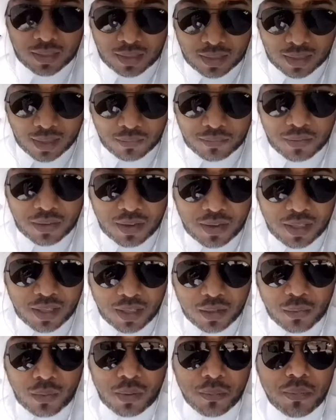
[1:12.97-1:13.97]
كفيلة يا
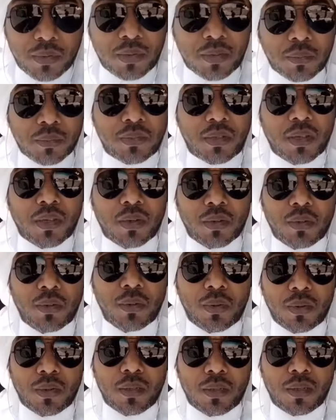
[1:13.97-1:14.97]
إخوان بأنكم
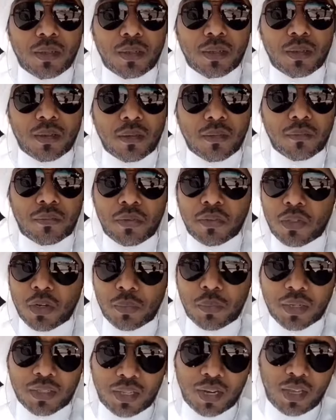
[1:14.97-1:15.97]
تغرقون في
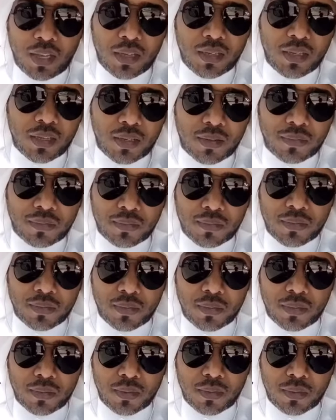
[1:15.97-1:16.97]
ظلمات الحياة
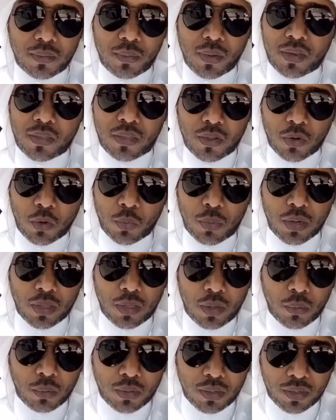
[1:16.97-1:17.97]
واكثروا
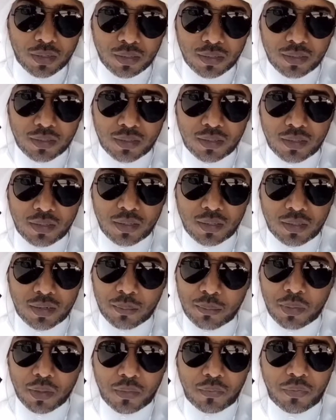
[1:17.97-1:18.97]
بالقول
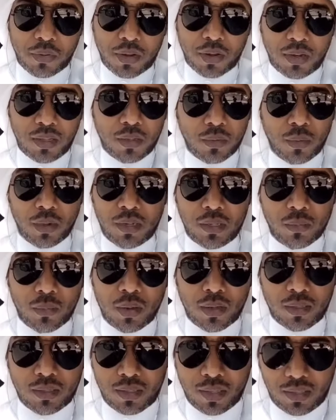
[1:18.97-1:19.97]
رب اغفر لي ولي
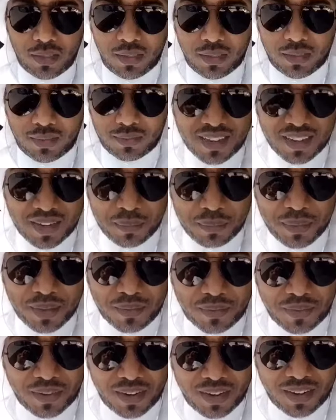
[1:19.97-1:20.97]
والدي رب
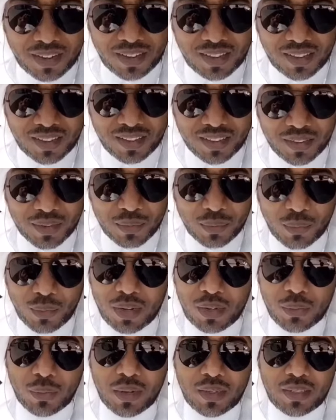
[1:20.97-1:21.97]
اغفر لي
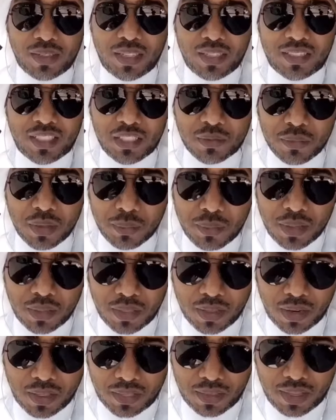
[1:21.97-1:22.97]
ولي والدي تجمع بين
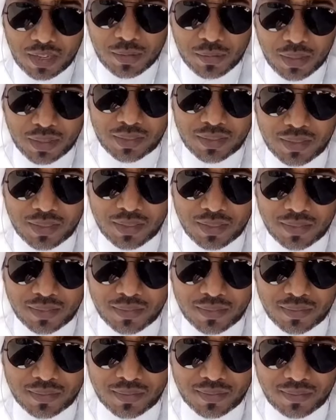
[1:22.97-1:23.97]
ثلاث كلمات
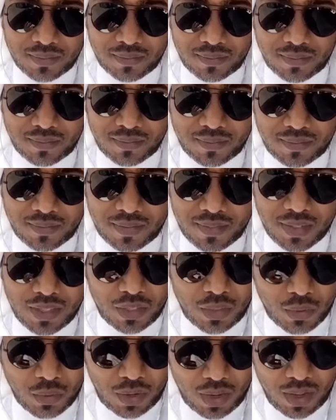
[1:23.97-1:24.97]

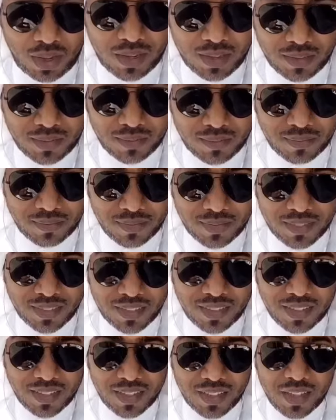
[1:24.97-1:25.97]
الدعاء
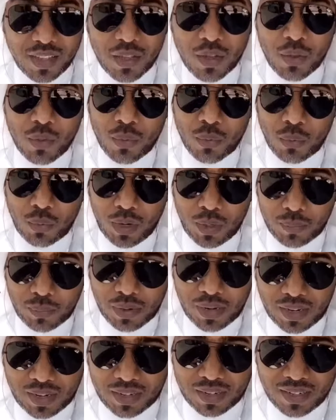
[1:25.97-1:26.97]

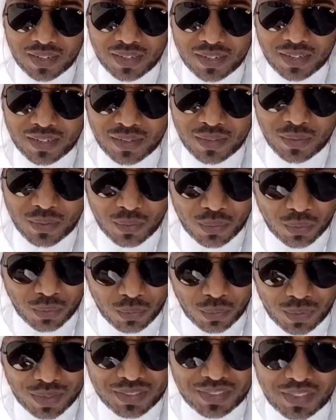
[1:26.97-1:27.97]
والبر
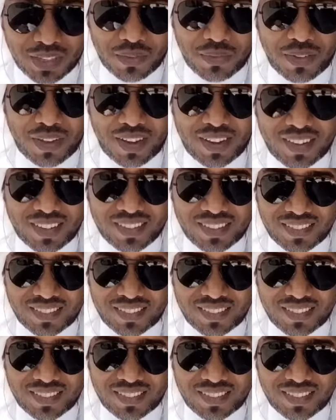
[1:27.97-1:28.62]
والاستغفار